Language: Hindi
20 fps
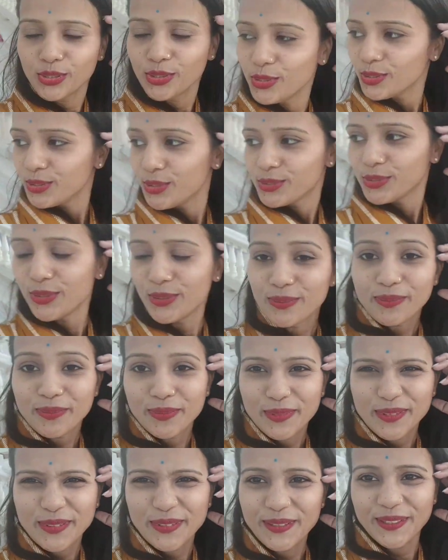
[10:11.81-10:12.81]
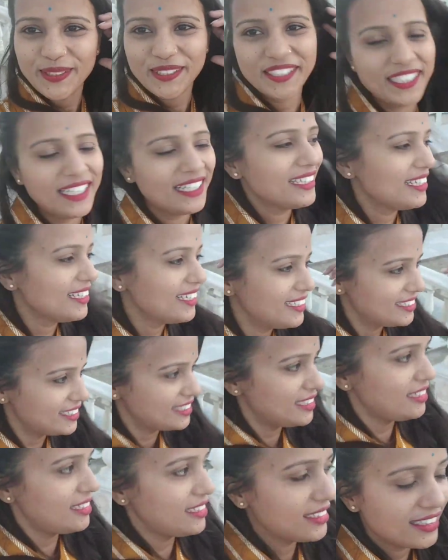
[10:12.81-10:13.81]
दोस्तों बहुत ज़्यादा
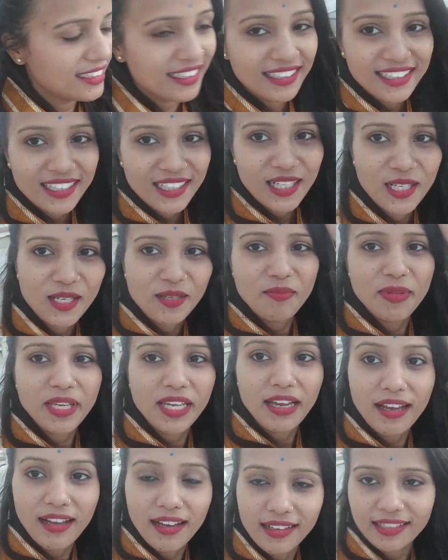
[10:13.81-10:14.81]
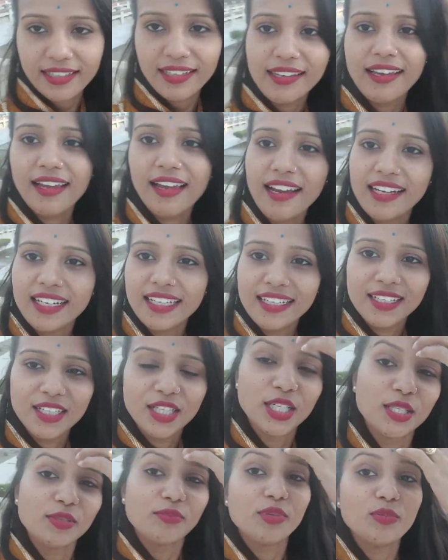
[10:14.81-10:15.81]
अच्छा लग रहा है यहाँ पे आके एंड
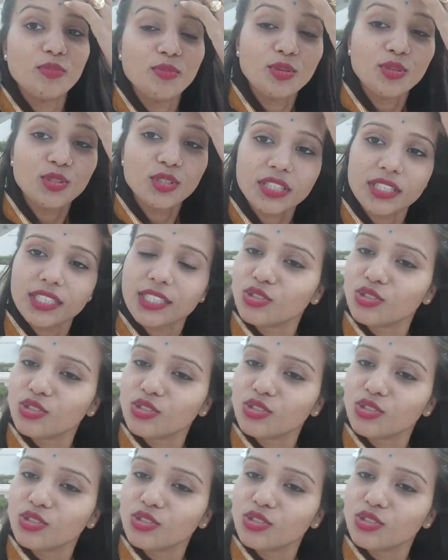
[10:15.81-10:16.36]
uh, मैं बहुत